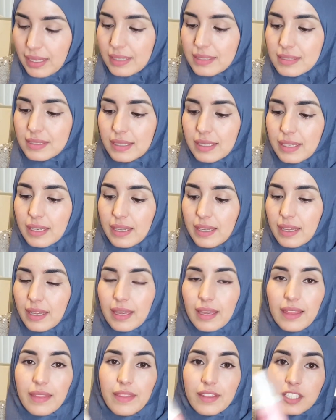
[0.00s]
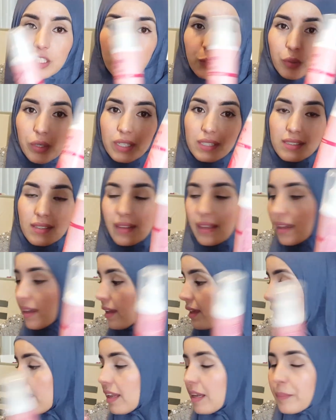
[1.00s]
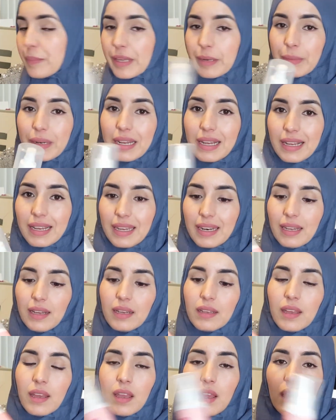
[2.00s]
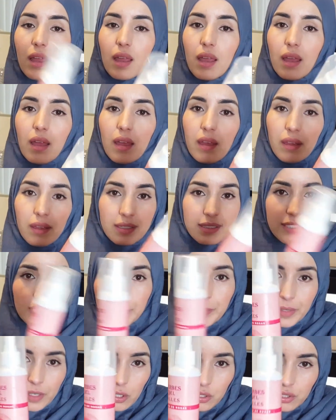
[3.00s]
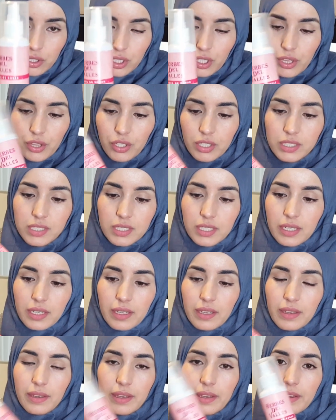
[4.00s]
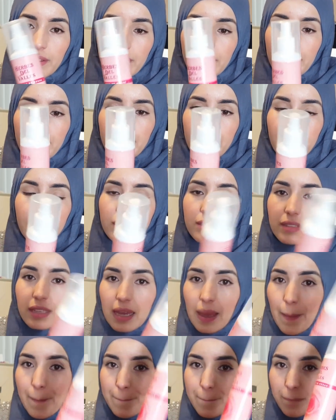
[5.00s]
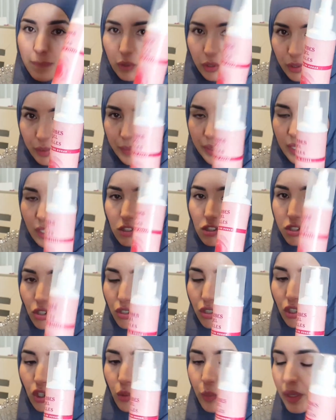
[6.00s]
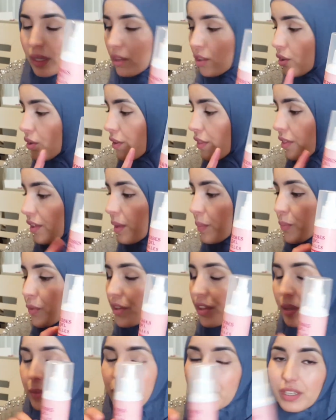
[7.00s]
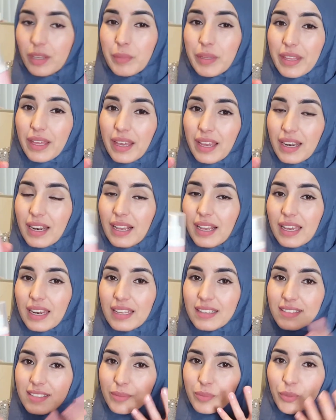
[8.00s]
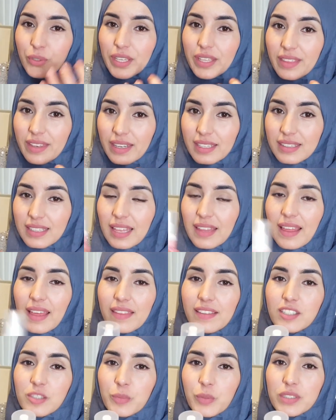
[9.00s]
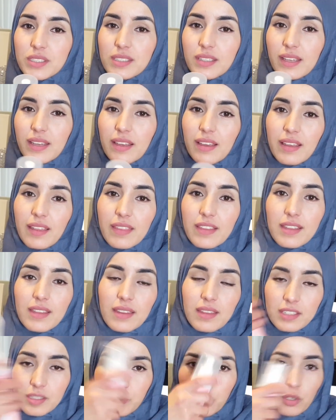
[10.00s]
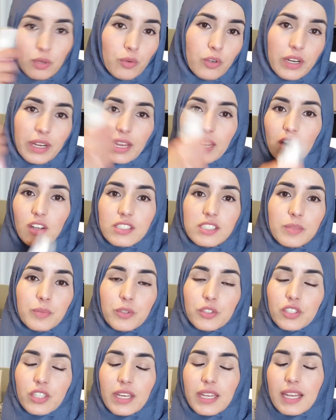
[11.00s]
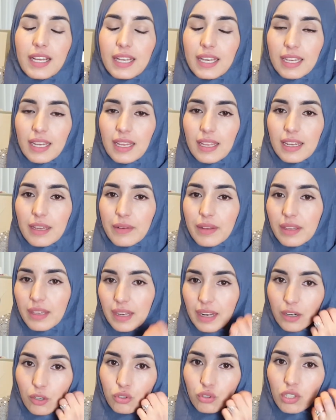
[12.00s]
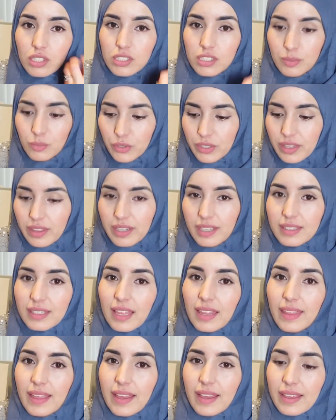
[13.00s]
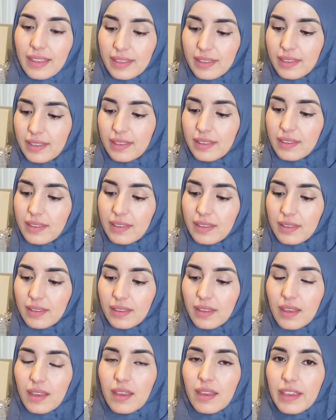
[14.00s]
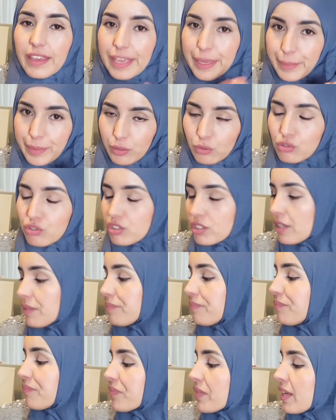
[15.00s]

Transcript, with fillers: Así que después de, limpiarme la cara, eh, siempre lo utilizo. Así que está muy bien, os lo recomiendo 100%, porque me deja la cara así muy hidratada después de, de despolvorearlo así por toda la cara. La verdad es que la noto así muy hidratada y, me gusta.